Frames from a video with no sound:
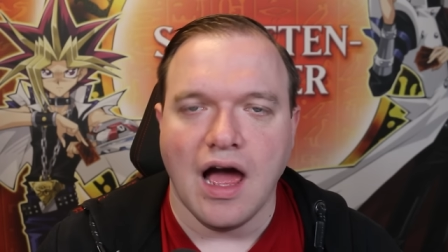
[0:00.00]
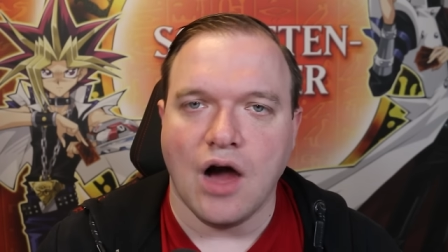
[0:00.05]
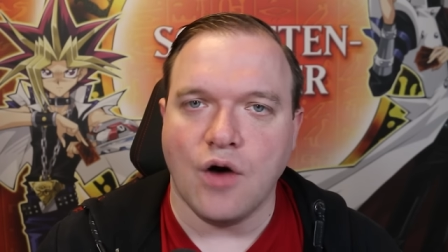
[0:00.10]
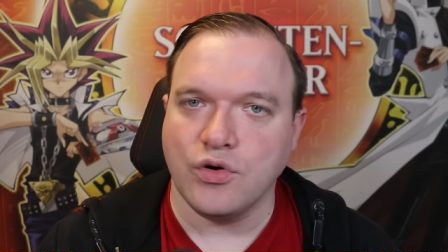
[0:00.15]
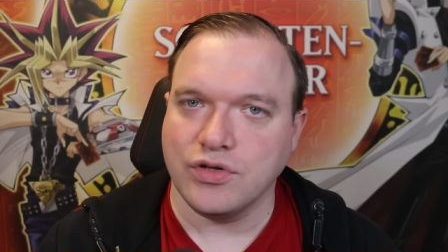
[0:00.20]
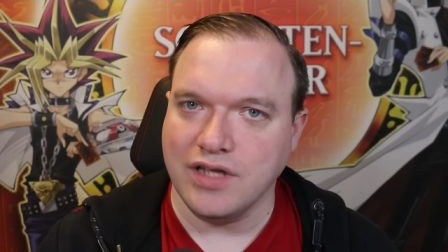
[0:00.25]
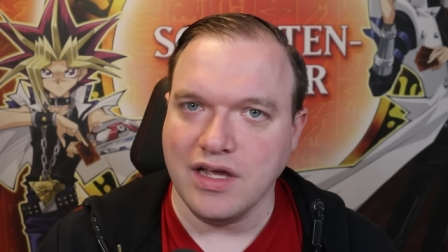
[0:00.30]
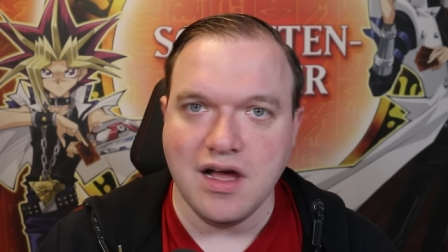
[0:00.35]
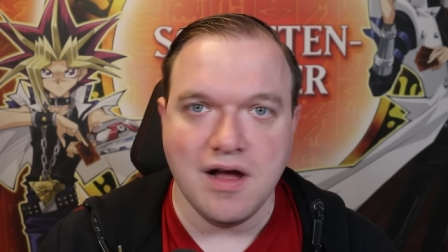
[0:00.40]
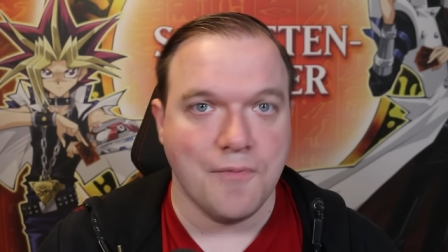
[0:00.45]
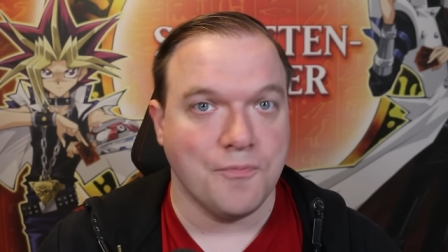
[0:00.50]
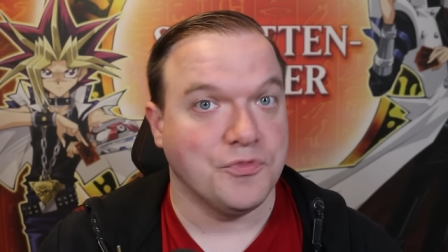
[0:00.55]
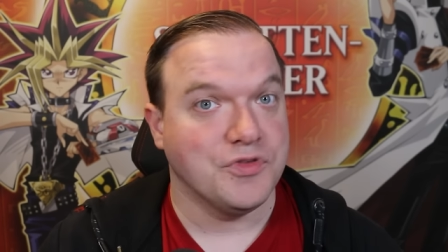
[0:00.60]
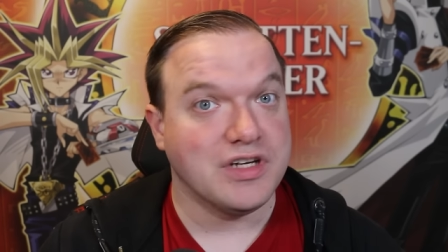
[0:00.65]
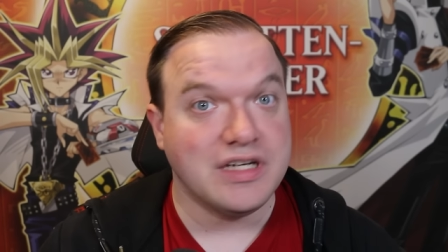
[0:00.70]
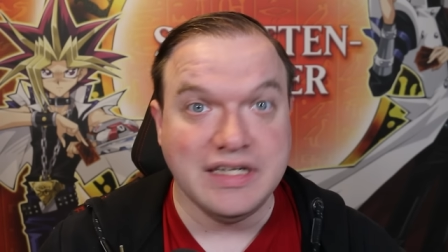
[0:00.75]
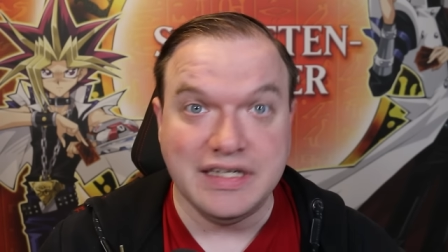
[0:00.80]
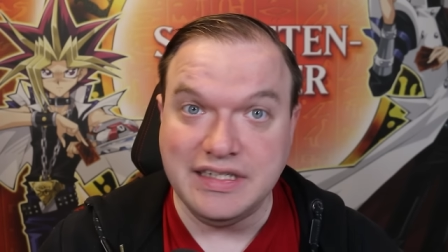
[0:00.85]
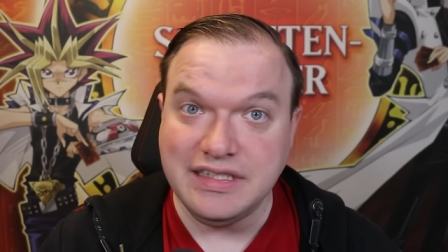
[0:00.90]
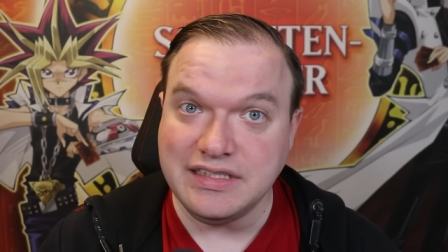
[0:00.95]
auch da,
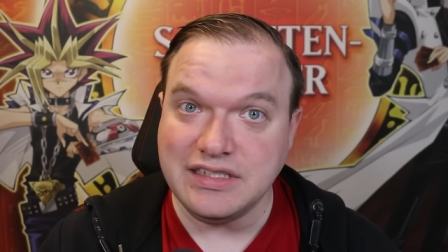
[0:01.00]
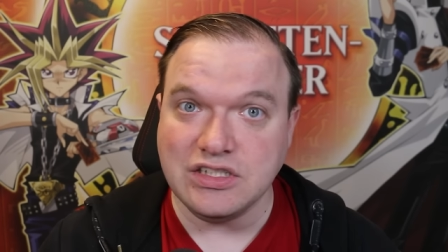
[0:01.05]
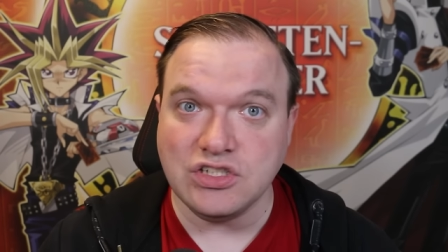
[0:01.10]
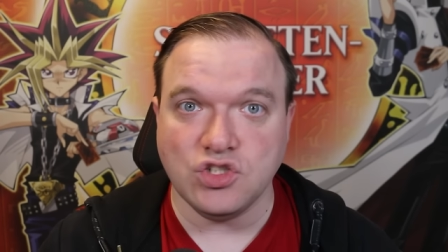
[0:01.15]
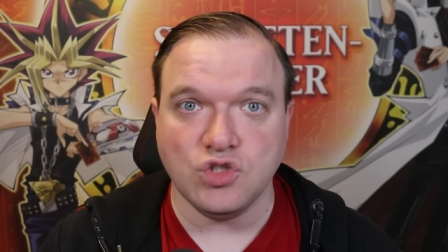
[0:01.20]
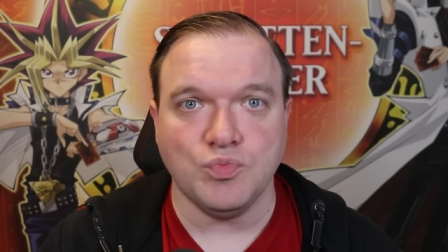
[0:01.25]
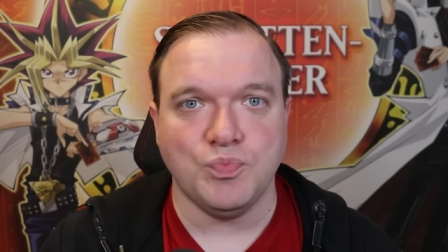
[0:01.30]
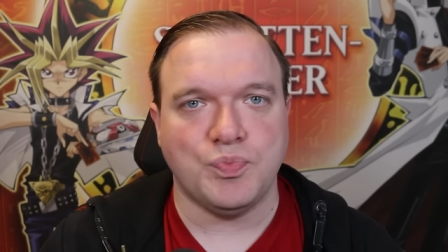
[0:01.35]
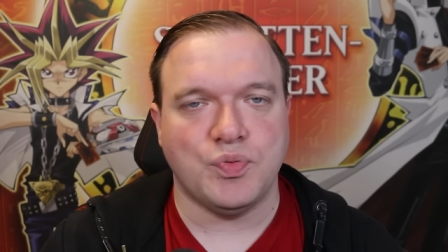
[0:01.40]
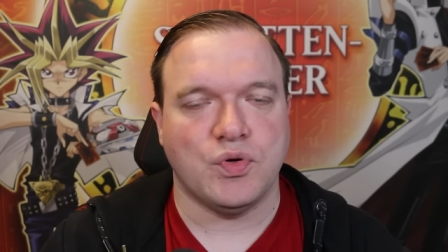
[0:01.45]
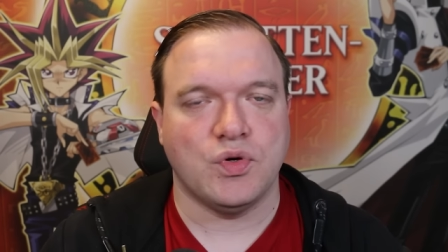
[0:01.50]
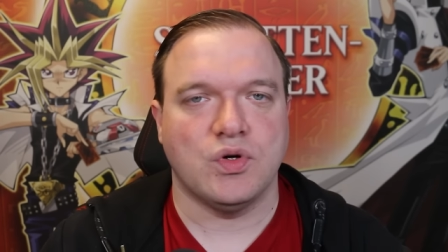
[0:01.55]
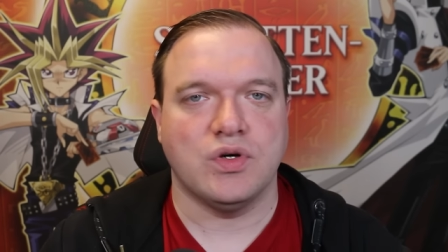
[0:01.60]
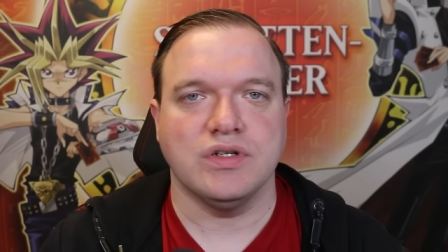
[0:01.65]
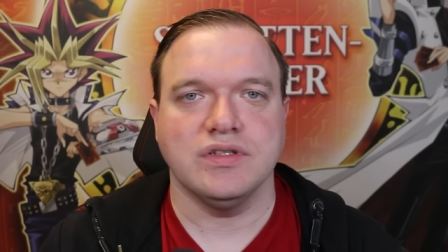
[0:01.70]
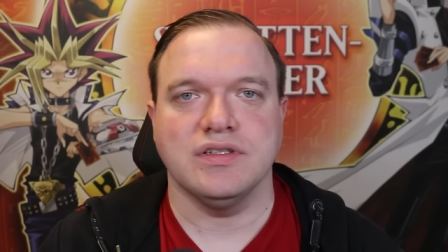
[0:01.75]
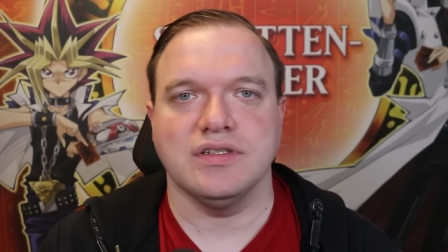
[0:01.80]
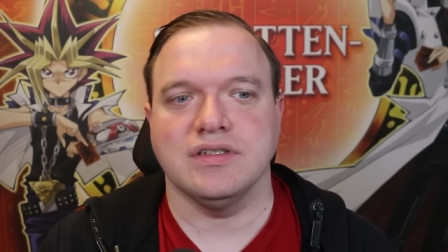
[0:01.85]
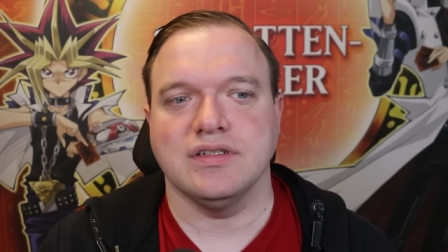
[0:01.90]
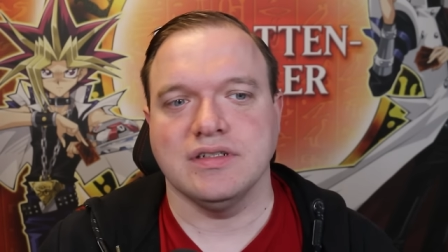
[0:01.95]
riesen
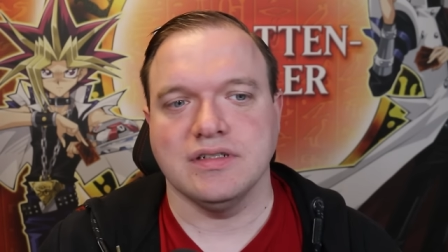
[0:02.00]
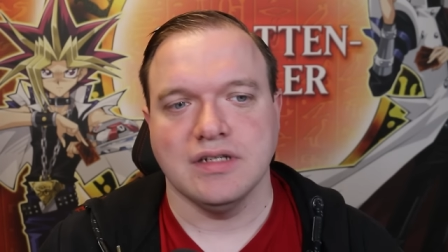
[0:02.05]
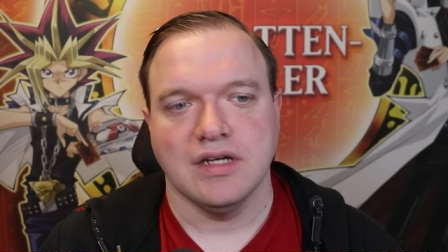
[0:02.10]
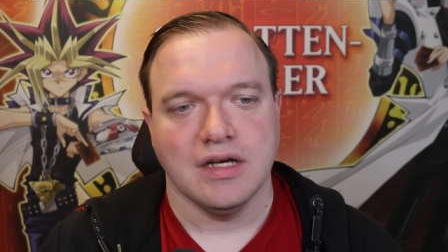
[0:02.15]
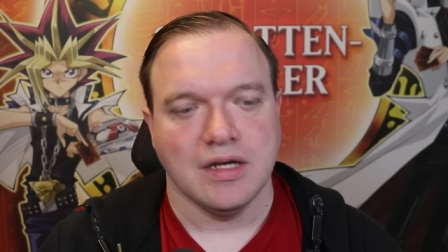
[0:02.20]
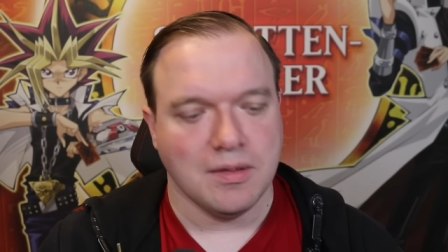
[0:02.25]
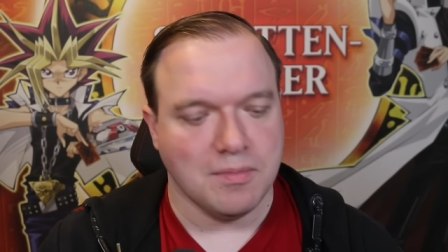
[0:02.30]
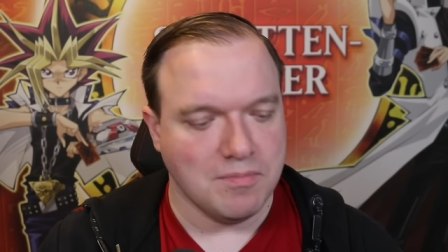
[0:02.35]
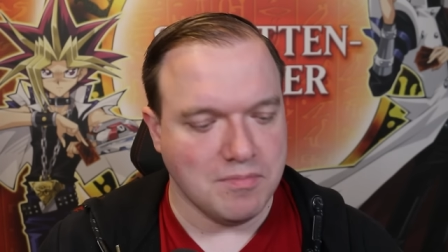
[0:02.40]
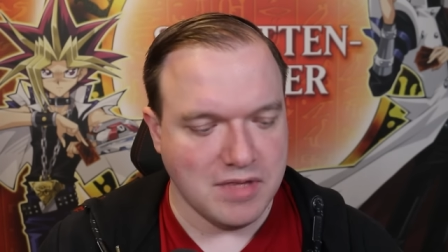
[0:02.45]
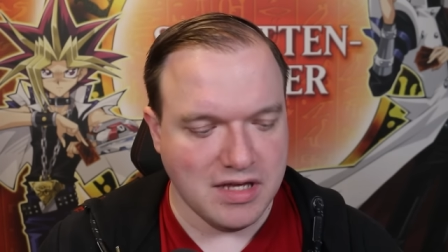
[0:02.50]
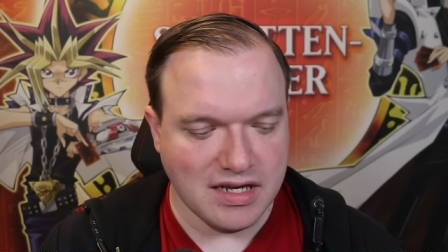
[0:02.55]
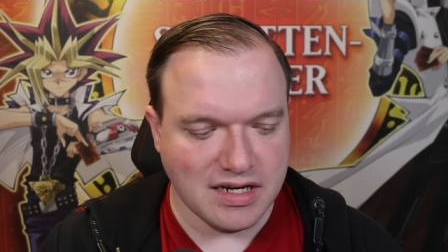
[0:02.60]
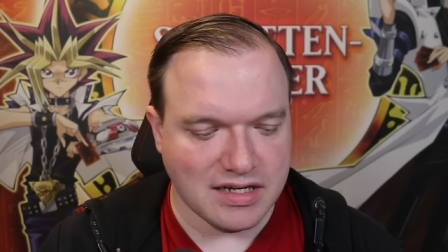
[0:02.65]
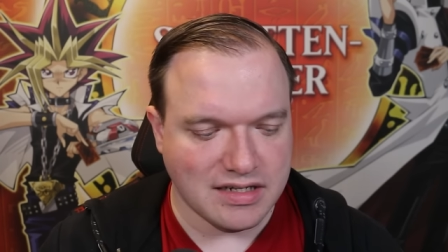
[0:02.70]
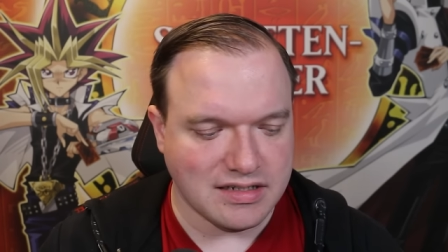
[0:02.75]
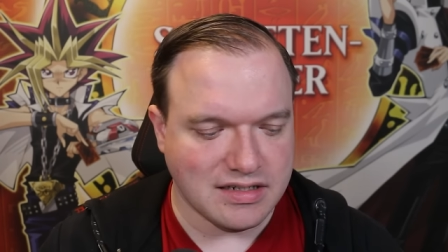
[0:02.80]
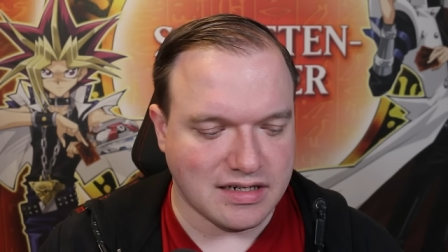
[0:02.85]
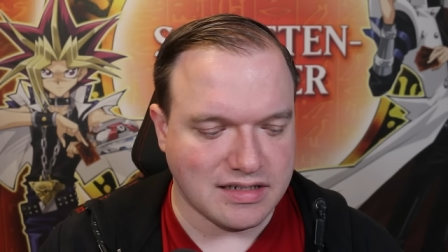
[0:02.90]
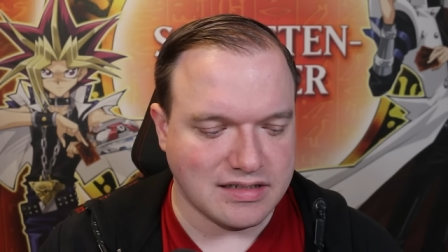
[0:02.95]
Support, äh,
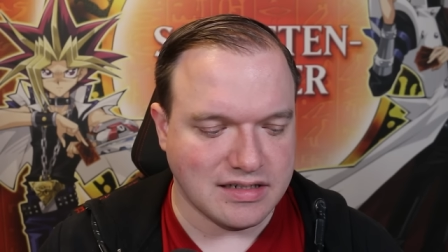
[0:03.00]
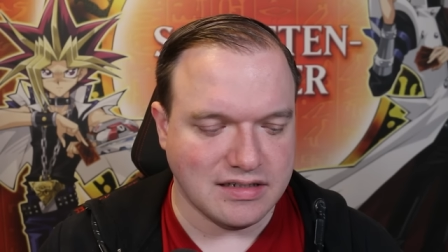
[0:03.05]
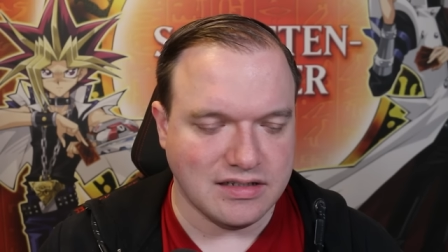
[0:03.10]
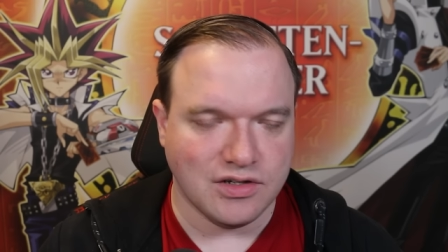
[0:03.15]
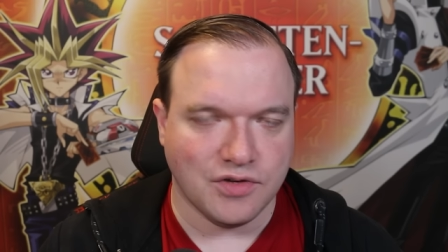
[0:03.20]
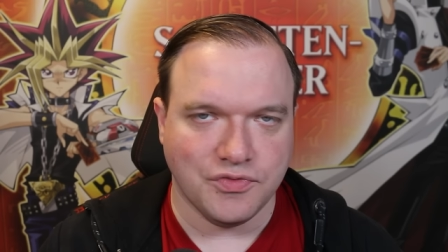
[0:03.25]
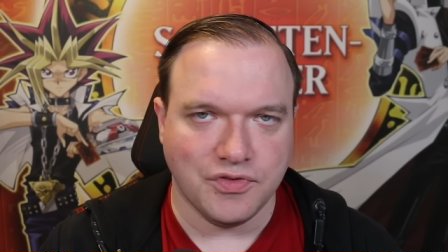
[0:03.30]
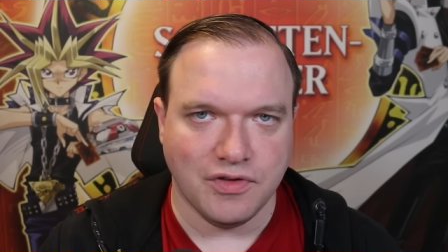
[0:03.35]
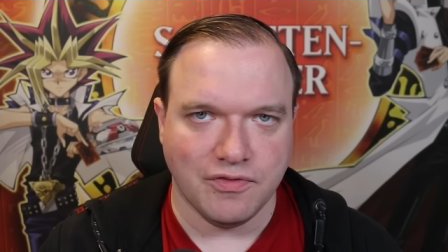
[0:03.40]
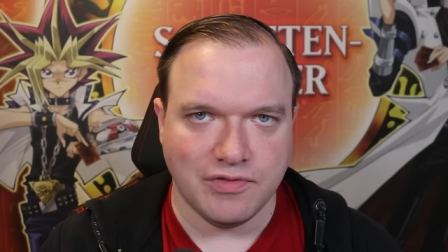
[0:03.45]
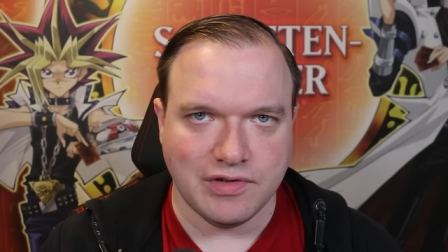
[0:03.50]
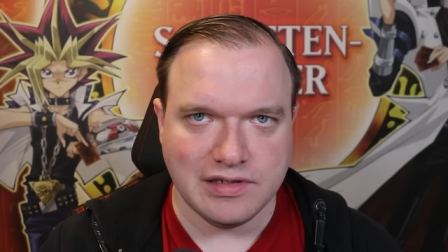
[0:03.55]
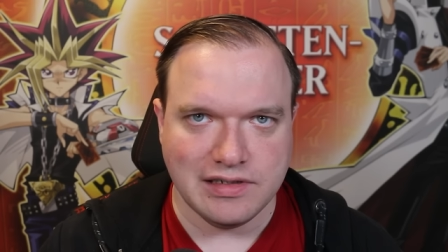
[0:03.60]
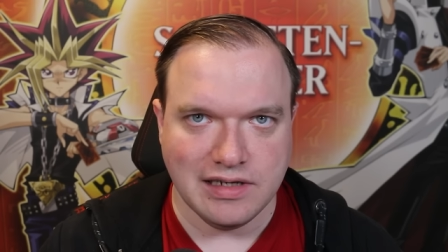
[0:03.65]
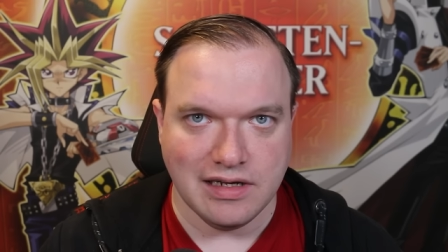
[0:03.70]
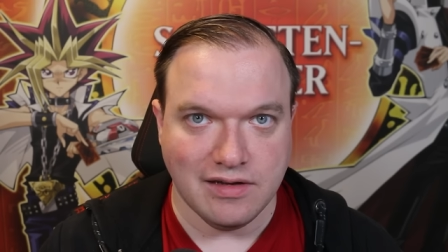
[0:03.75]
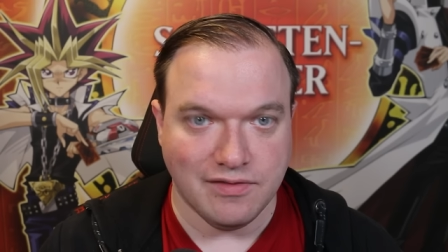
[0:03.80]
mega da seid ihr auf jeden Fall.